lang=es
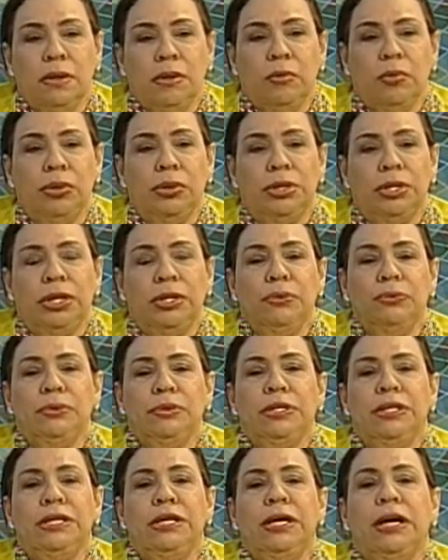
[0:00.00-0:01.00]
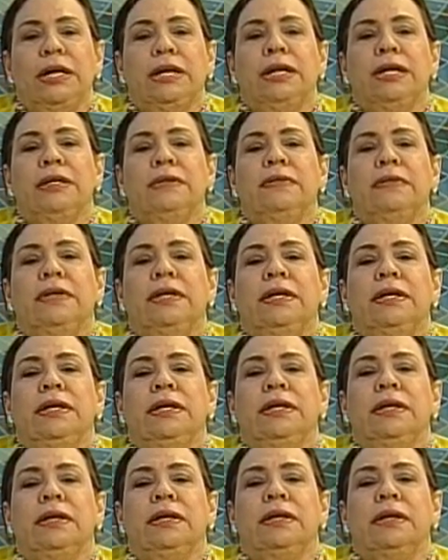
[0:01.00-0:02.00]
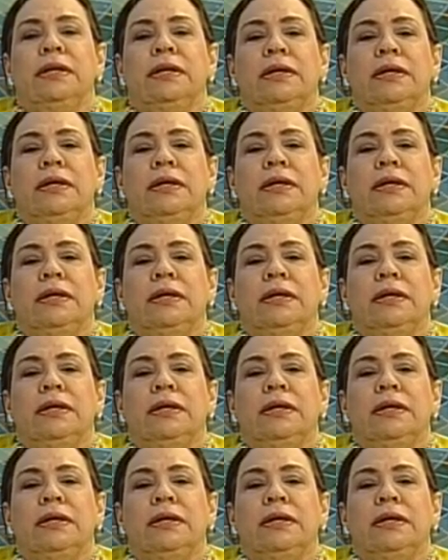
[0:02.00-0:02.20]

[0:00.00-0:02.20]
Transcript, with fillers: porque es un día que se